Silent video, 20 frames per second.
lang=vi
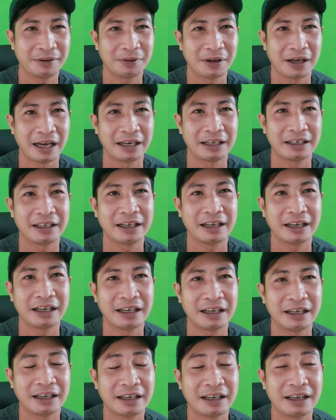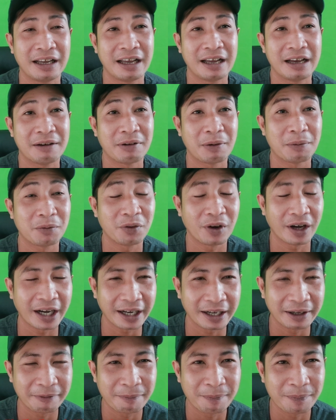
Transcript: và anh à, Phong Phân.